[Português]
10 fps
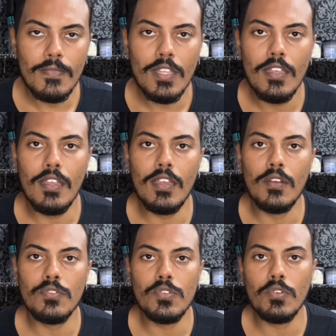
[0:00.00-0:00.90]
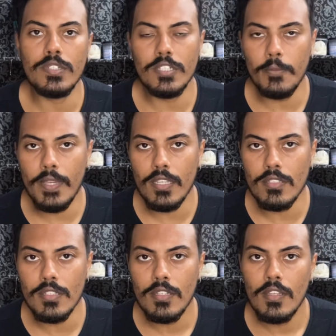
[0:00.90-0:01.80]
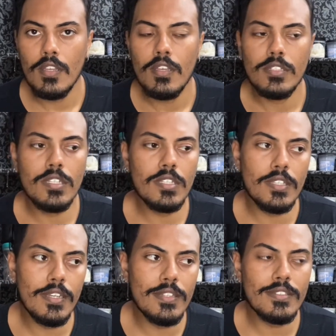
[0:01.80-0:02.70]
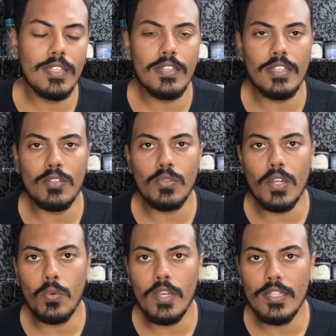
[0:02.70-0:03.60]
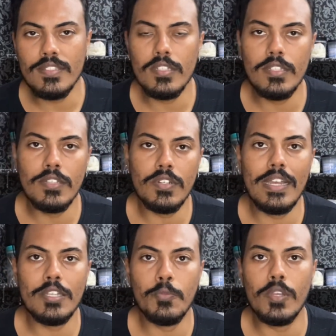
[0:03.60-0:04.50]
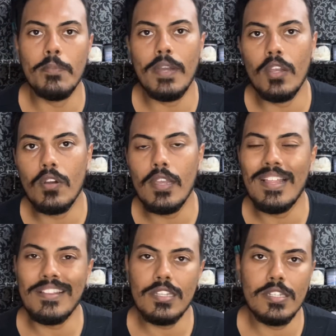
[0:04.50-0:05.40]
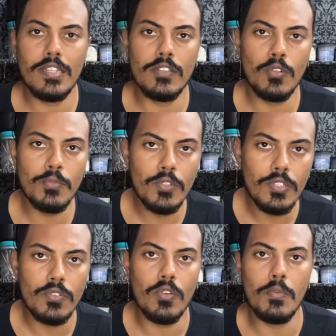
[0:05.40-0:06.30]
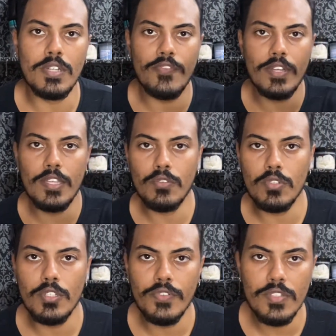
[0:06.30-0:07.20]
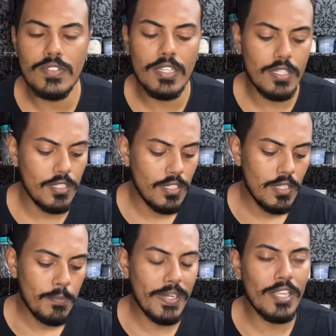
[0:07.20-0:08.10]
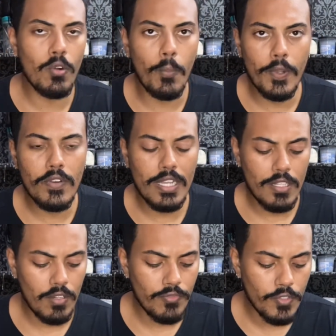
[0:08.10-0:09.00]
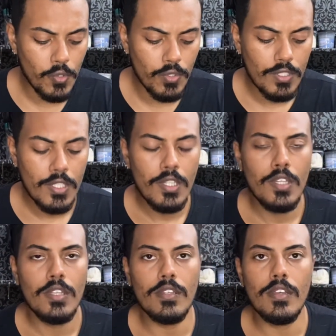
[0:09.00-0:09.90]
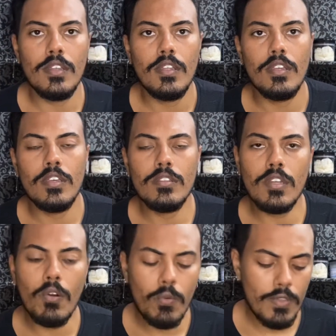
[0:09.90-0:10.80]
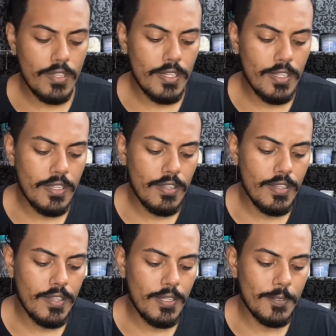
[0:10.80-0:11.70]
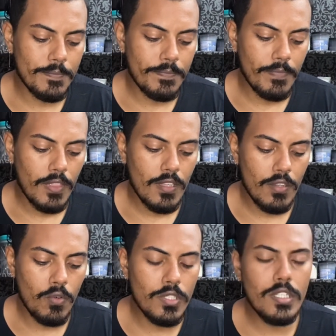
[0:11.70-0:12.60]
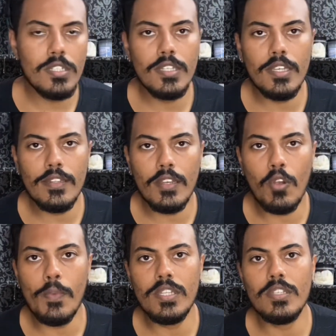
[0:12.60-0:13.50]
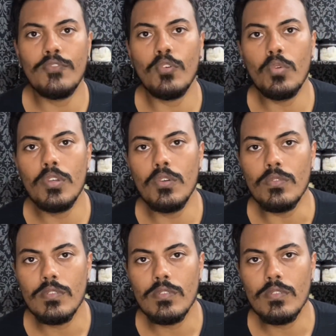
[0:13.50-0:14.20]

é, uso constantemente. X13, tentei tatuar com ela esses dias, é uma arte um pouquinho maior, ela tá esquentando muito, como eu já falei em outros vídeos aí, para quem acompanha o canal viu, né? Então, é, hoje em dia, né, como a gente evoluiu